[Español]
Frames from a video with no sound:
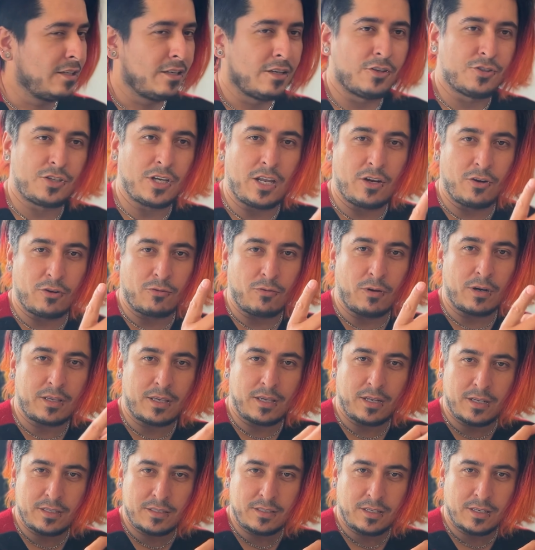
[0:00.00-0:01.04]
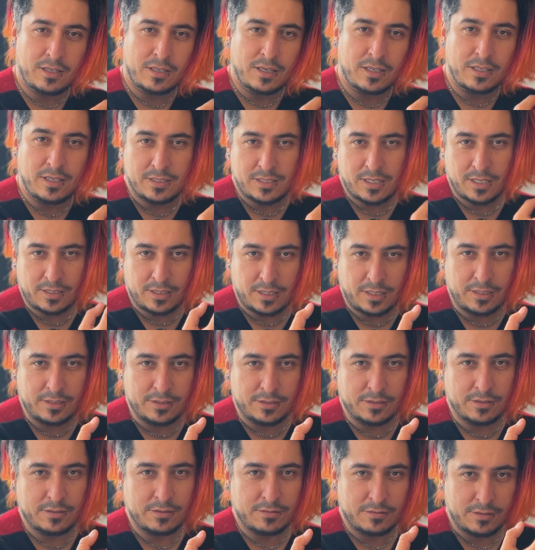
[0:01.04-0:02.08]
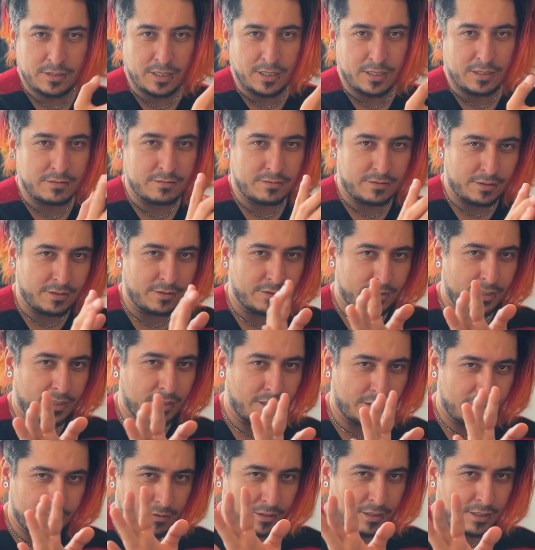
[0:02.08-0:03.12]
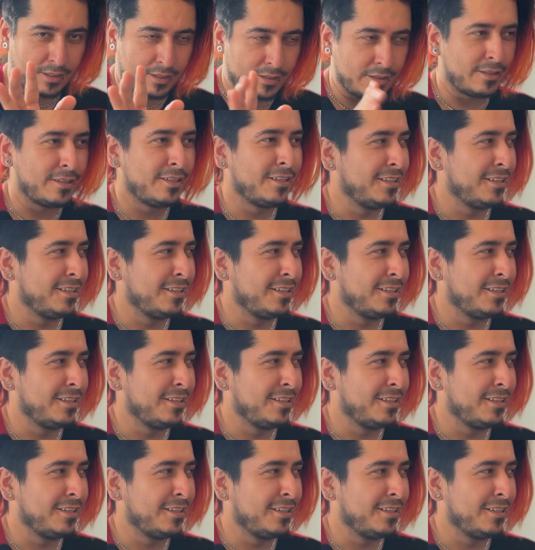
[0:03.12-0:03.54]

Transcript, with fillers: O sea, lo cual quiere decir que ella es actriz, ¿no? O sea, si no se han dado cuenta